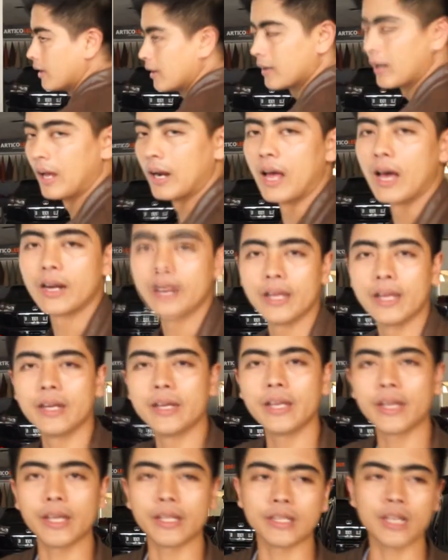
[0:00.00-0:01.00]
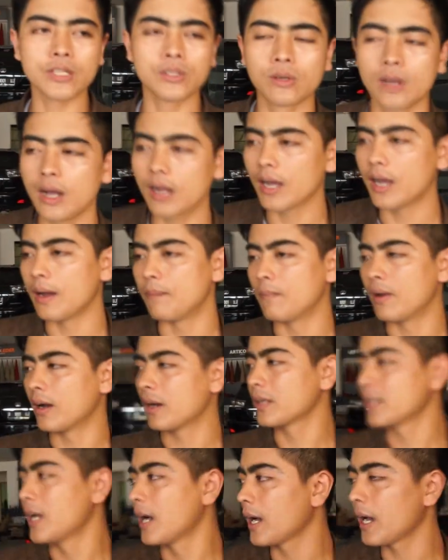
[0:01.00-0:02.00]
dan hari ini kita juga nggak
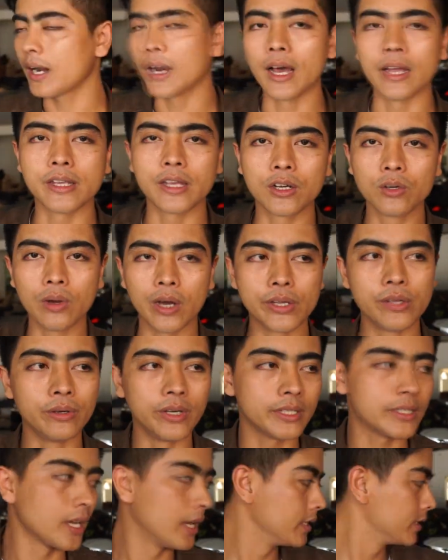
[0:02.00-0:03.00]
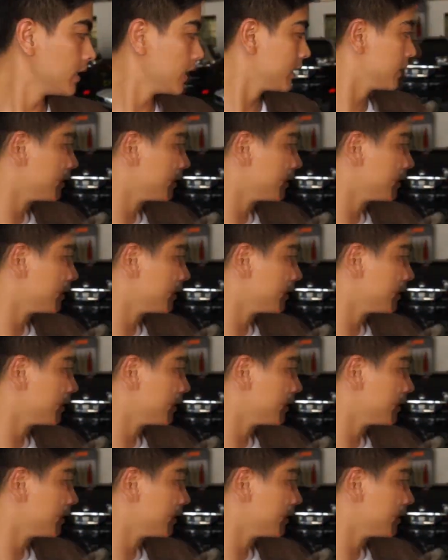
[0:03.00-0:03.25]
mengerjakan hanya dua unit saja